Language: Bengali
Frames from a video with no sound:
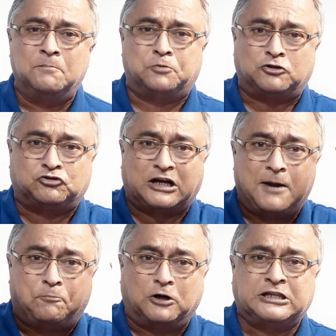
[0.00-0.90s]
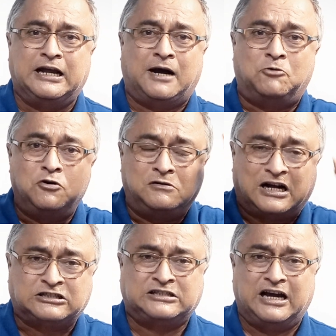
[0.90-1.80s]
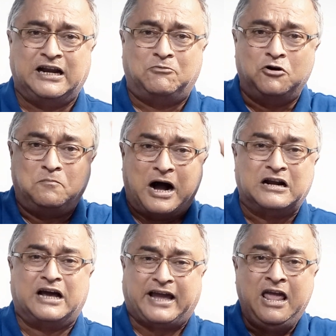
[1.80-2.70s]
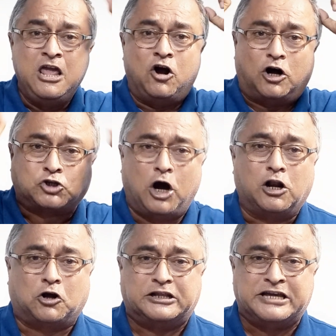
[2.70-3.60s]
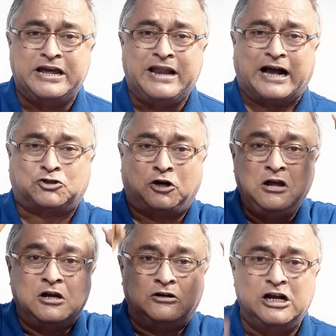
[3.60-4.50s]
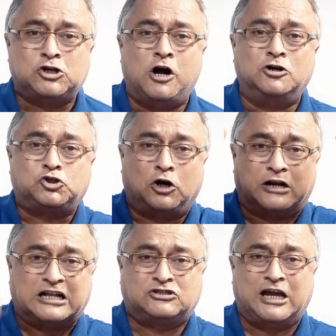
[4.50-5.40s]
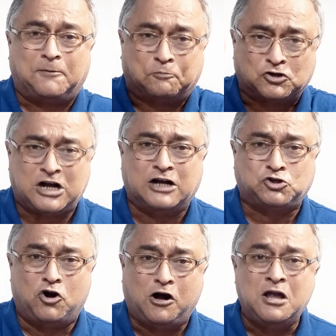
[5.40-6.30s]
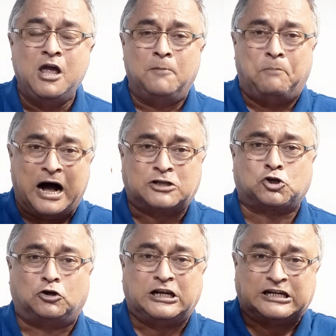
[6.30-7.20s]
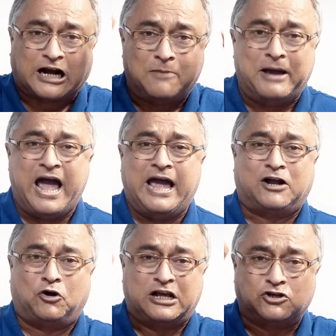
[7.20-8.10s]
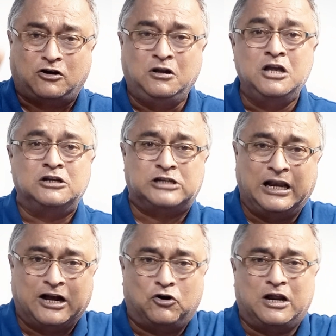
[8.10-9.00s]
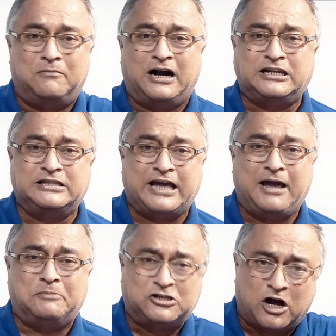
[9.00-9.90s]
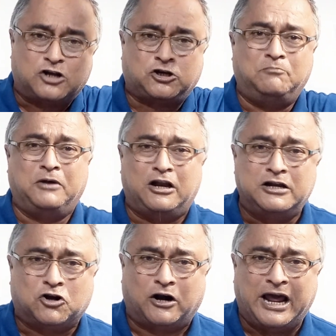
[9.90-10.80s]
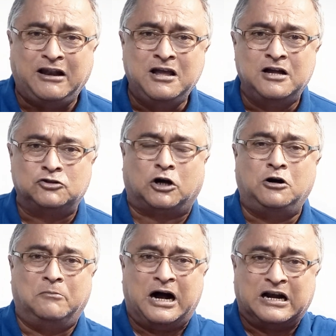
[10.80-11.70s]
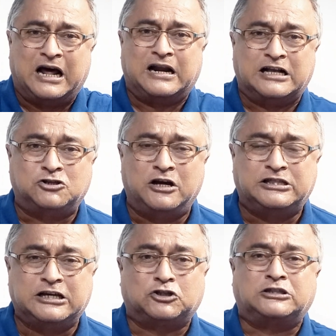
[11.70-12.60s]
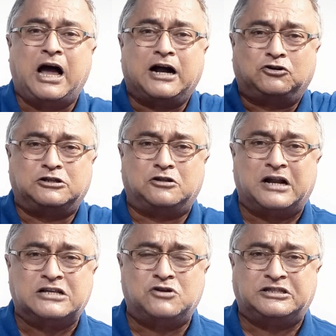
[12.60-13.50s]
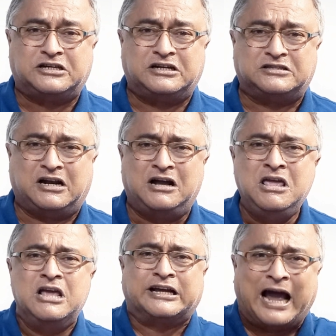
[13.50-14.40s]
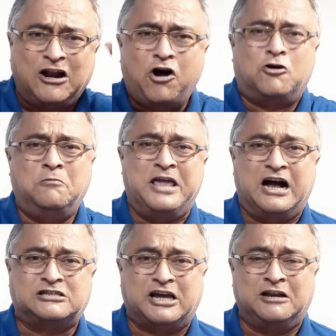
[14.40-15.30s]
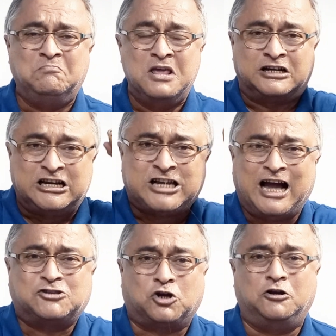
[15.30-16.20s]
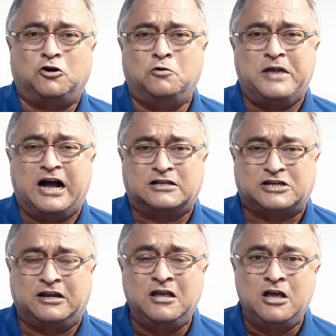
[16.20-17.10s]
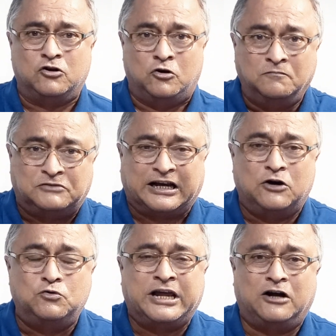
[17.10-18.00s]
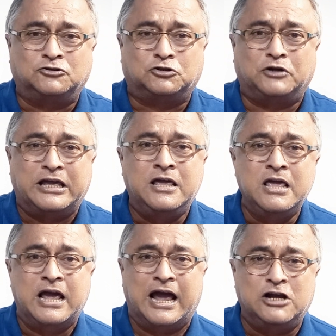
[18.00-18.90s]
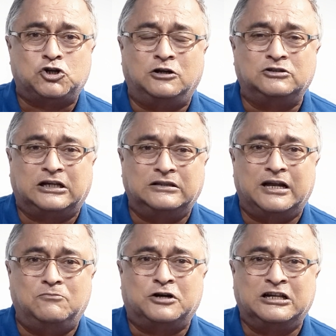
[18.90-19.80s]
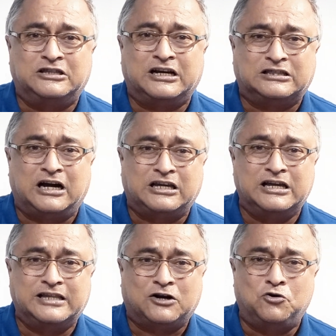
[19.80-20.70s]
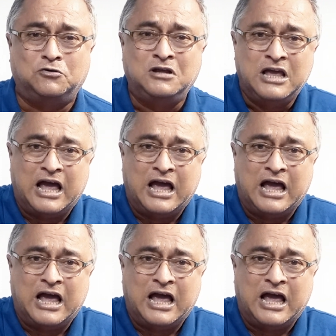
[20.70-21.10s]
প্রত্যেকে পথে নামুন রাস্তায় নামুন বাংলাকে অচল করে দিন একজন নৃশংস রাজ্যের প্রশাসক পাঁচ কোটি টাকা ব্যয় করে যখন শিলিগুড়ির মাটিতে বিজয় সম্মেলনী করেন তখন বাংলার রাজনৈতিক তথাকথিত রাজনৈতিক নেতারা কেন ঘুমিয়ে আছেন কিসের জন্য ঘুমিয়ে আছেন ঘুম থেকে উঠে অন্তত এই এই সন্তানদের মুখের দিকে তাকিয়ে দেখুন